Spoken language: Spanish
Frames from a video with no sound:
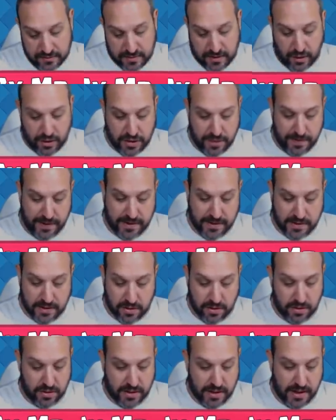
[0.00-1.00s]
Lo sepáis,
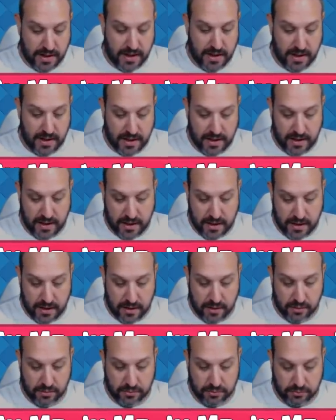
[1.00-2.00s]

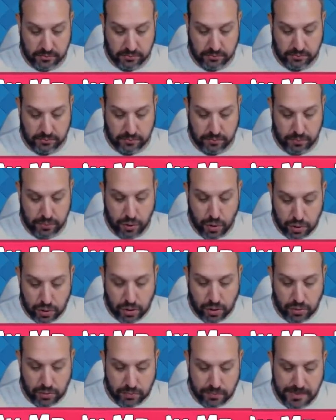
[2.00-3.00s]
contra un
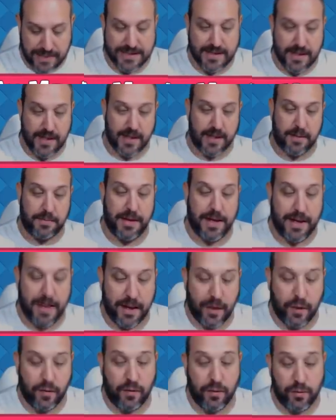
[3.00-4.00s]
bruto, un bestia que me ha
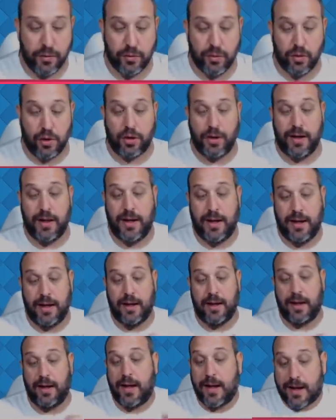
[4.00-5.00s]
dado duro.
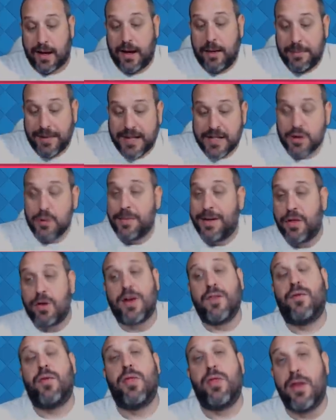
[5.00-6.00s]
Y, y realmente es un mazo
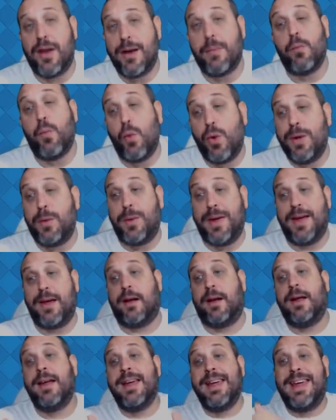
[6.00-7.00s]
que funciona muy
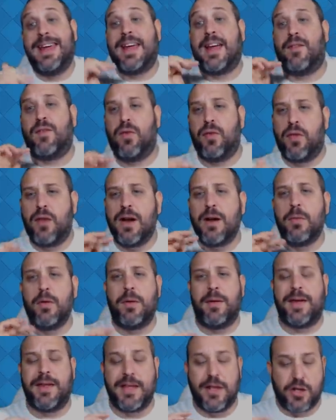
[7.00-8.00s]
bien. Y que funciona muy
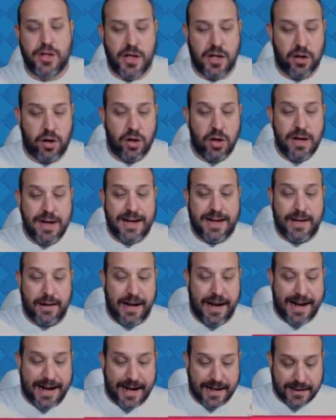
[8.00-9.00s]
bien, ya os digo, que
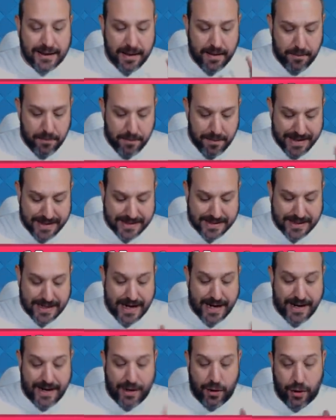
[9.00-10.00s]
la carta más
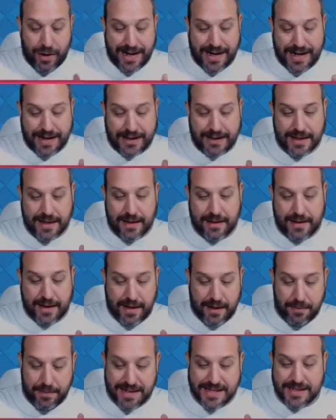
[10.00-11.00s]
cara o la carta
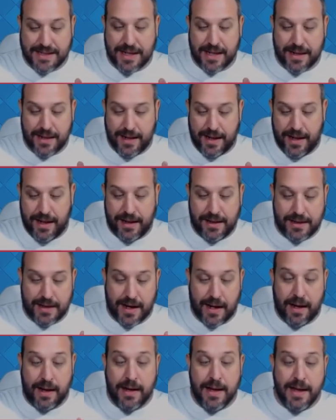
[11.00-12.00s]
que más tarde
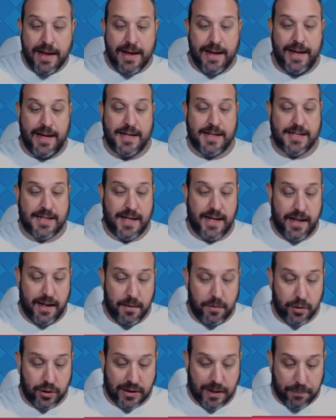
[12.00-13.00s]
entra es
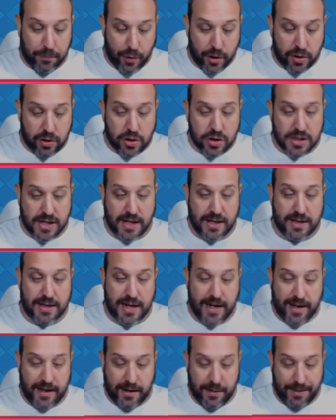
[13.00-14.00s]
el montapuercos que
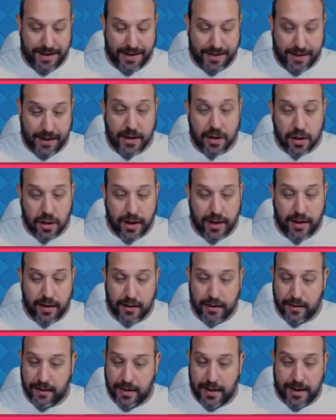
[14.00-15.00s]
entra en nivel 5,
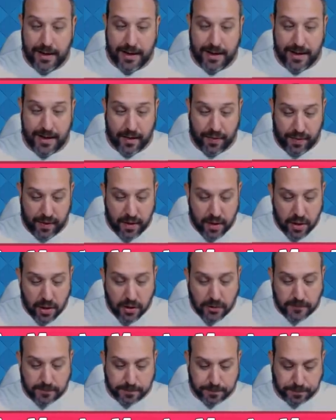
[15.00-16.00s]
en, arena
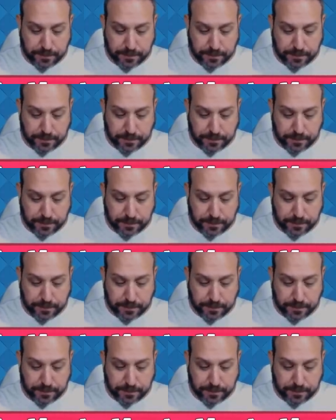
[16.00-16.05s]
5.